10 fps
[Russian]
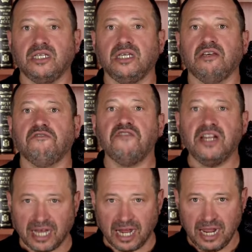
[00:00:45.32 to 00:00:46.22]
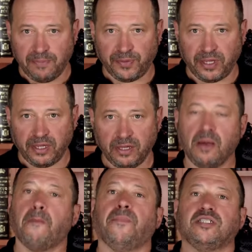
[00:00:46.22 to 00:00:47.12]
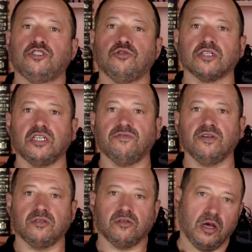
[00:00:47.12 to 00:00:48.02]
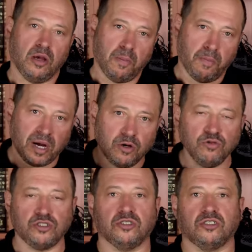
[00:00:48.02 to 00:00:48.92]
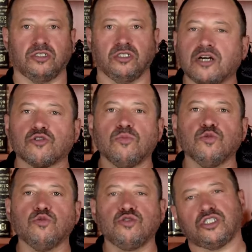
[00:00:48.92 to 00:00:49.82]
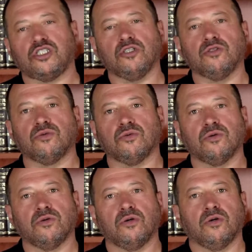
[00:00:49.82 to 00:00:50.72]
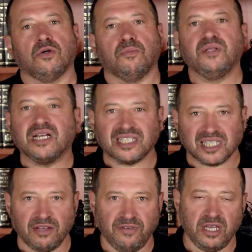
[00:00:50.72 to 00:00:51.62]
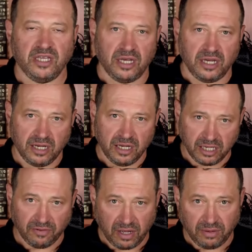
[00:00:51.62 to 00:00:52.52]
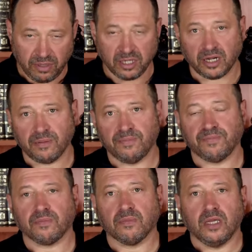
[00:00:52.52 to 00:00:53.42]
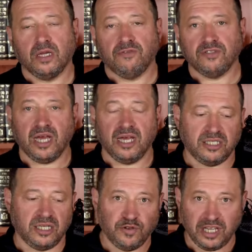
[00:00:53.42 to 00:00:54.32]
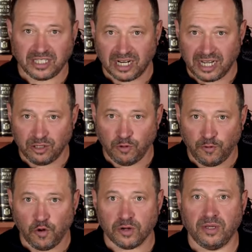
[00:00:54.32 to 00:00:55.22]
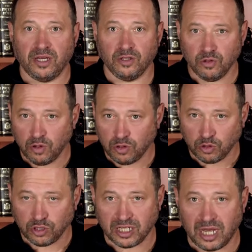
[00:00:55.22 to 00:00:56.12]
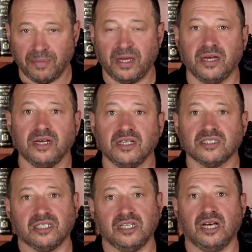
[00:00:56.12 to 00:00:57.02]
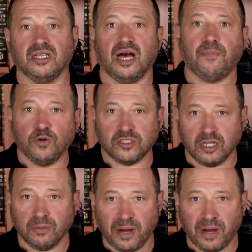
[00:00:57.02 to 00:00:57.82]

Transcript: они великолепны, подчеркивают могущность, огромную силу благословения этого мира. Вы знаете, в несколько иной форме, но то же самое сказал апостол